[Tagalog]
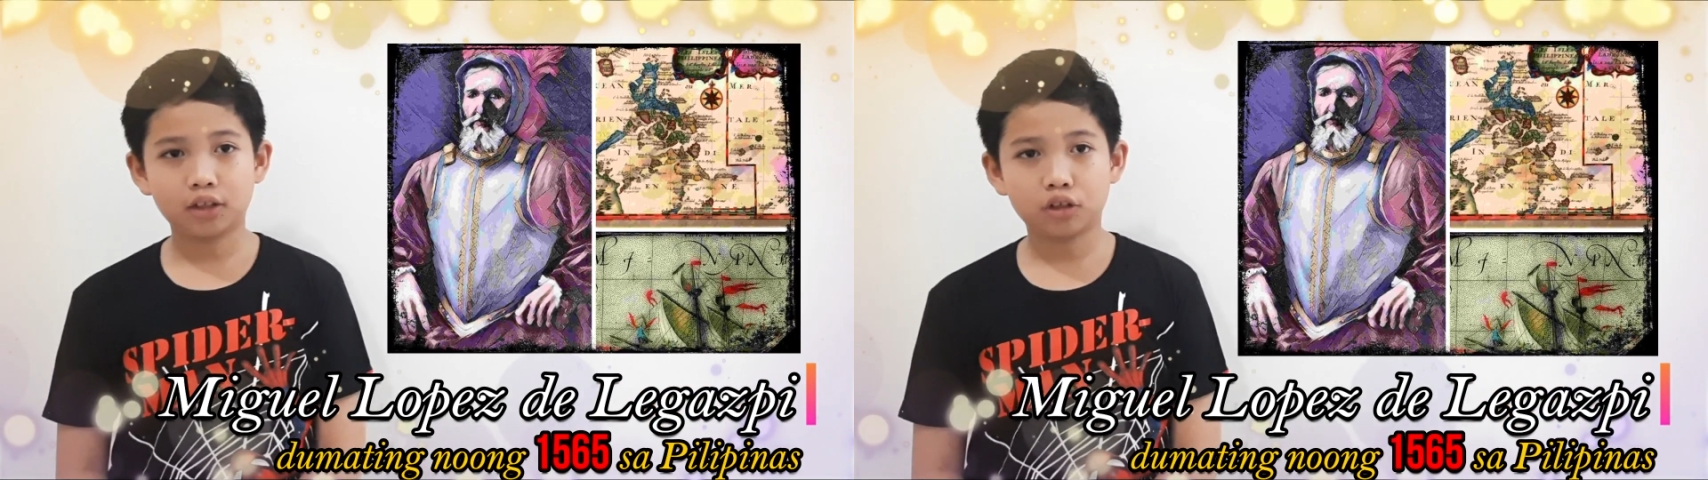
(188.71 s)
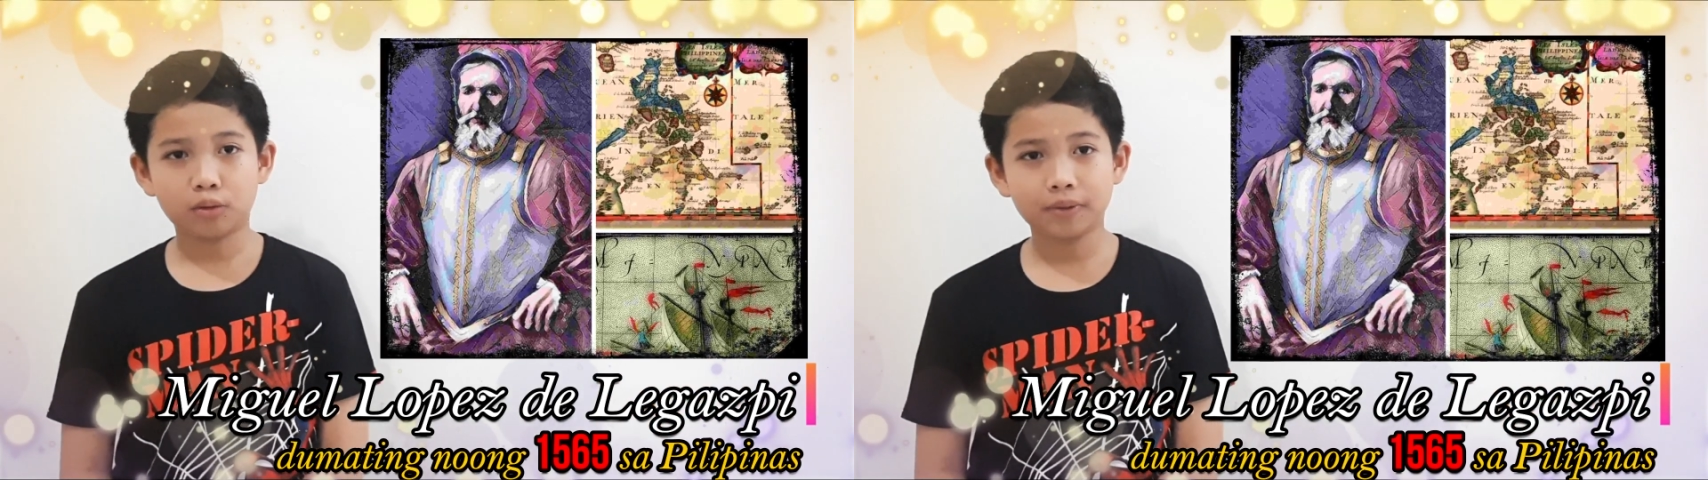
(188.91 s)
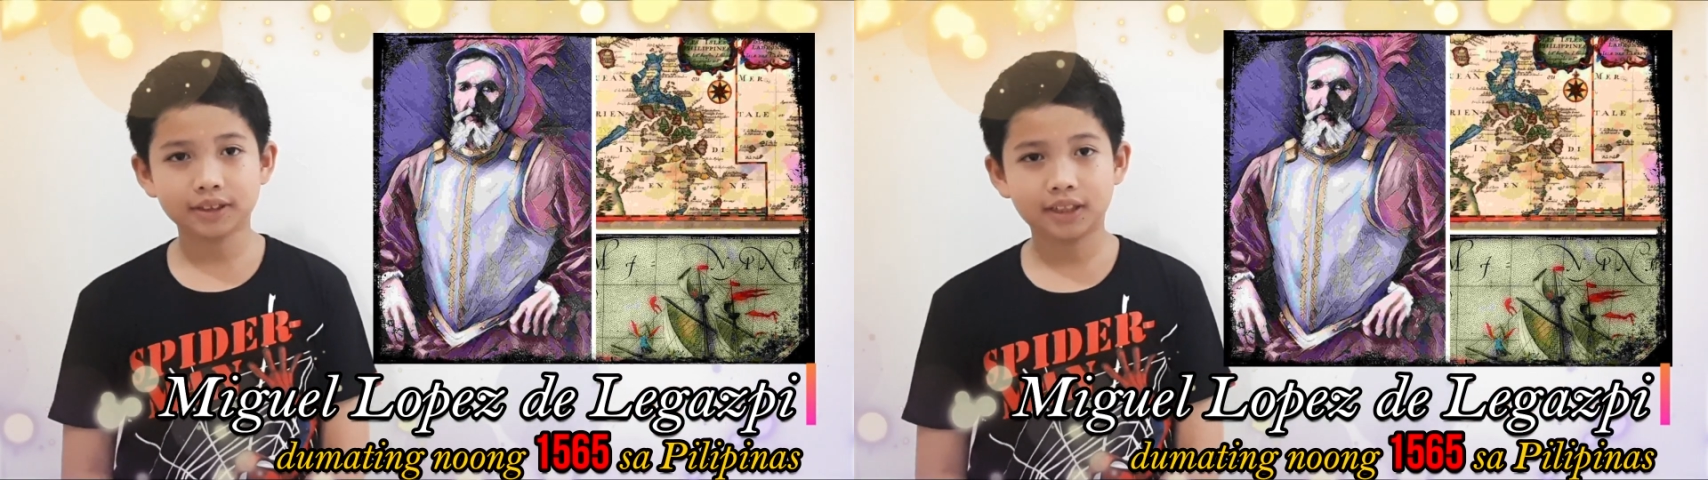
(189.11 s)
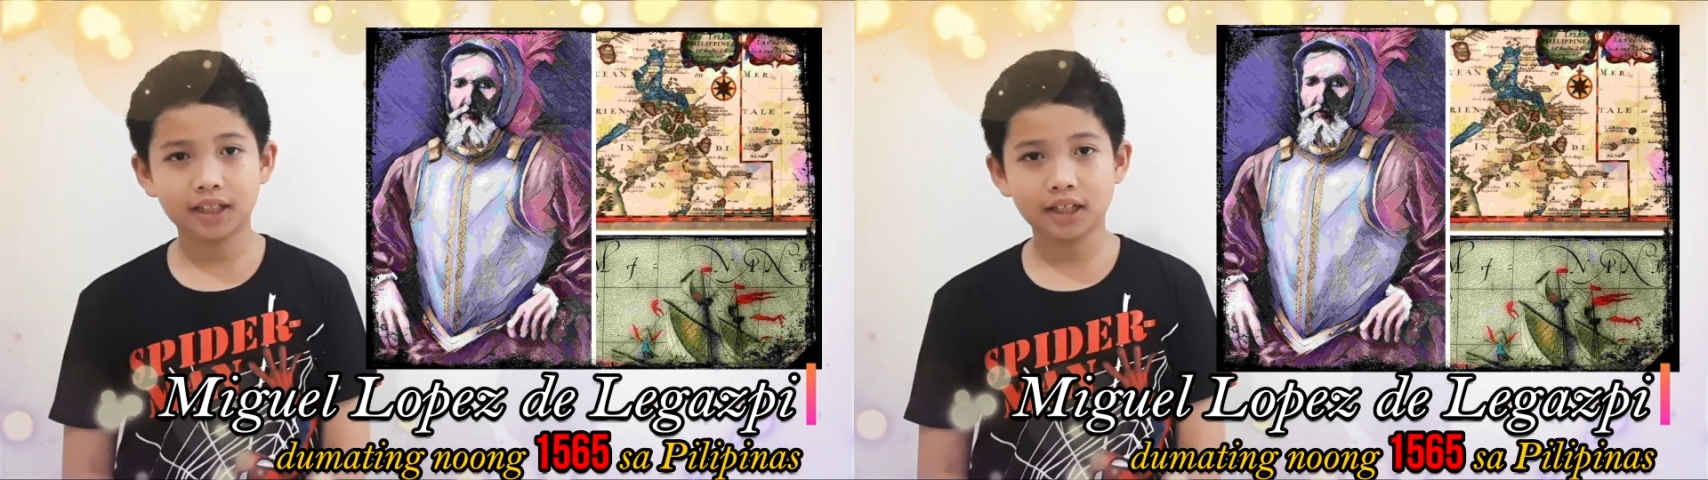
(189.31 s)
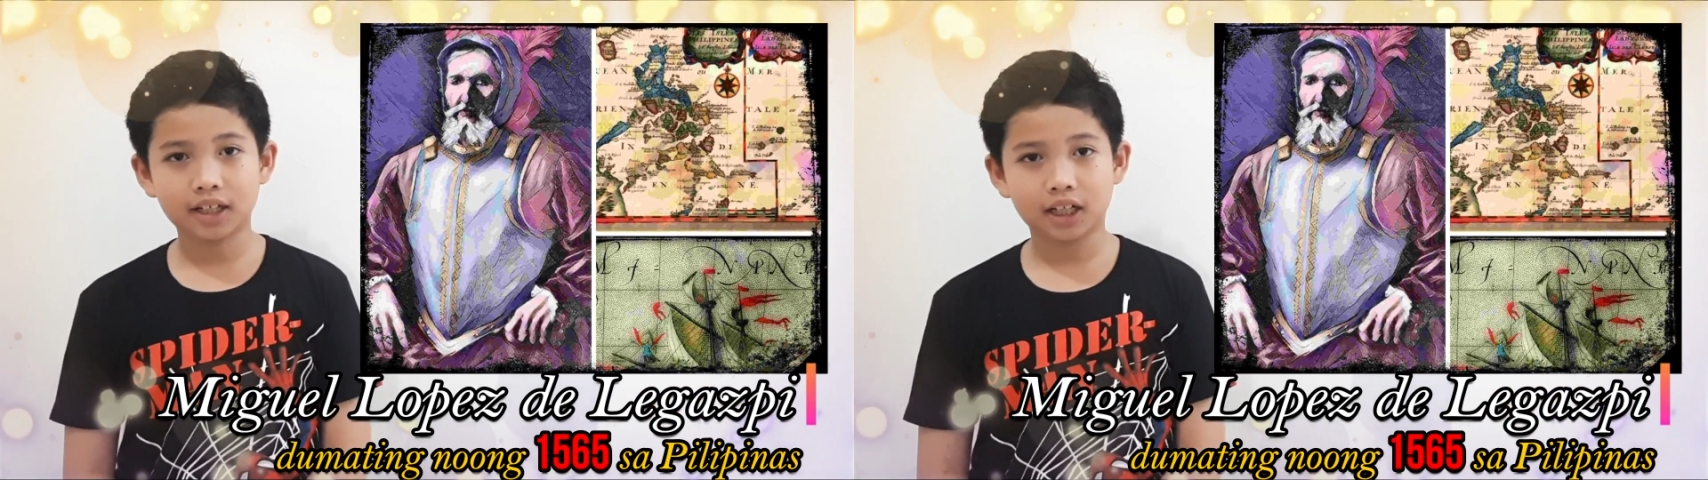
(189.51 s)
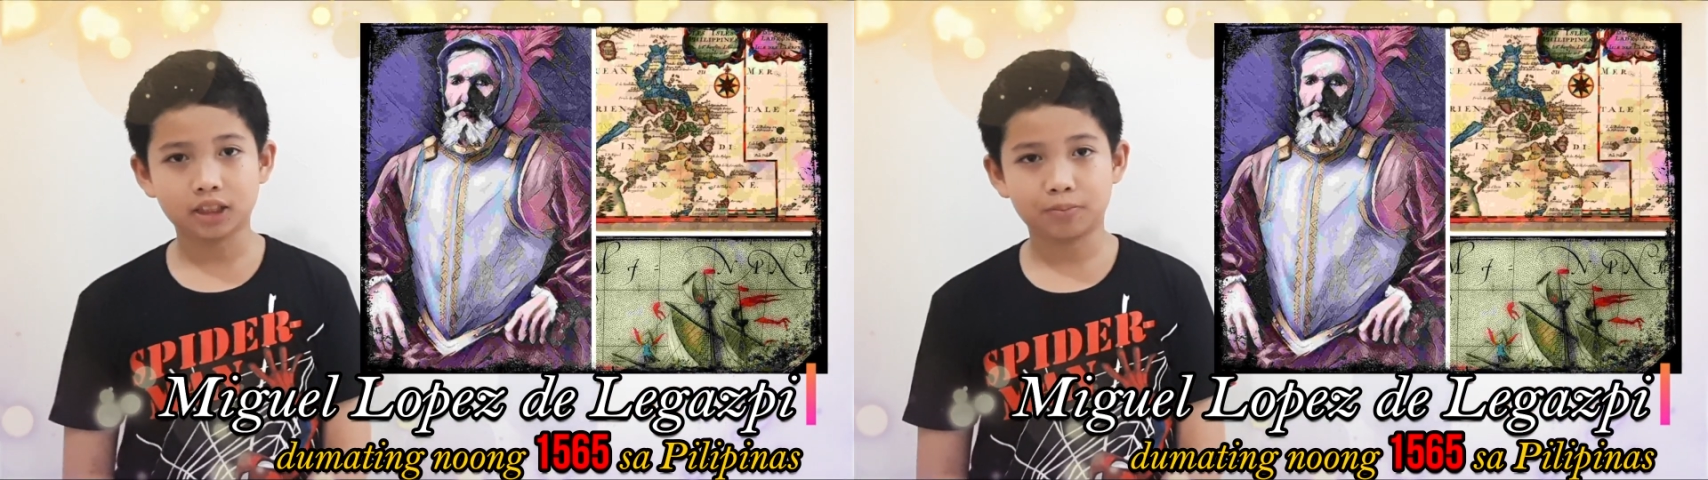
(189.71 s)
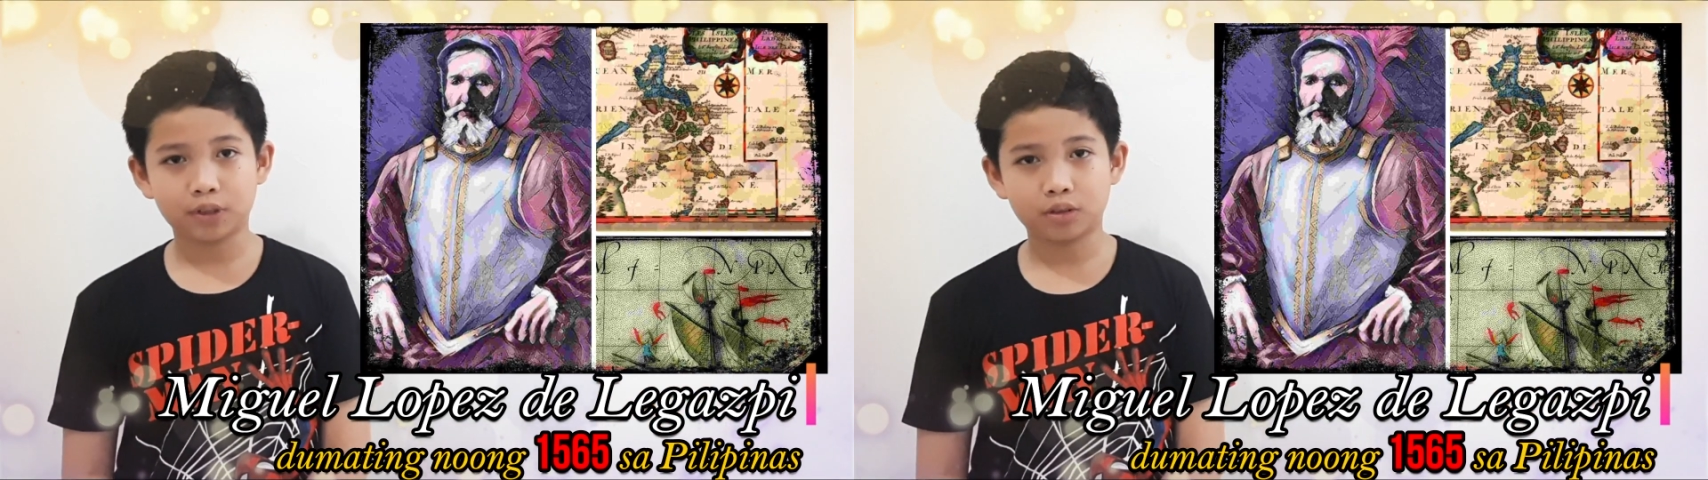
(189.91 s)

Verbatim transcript: Robles Legazpi,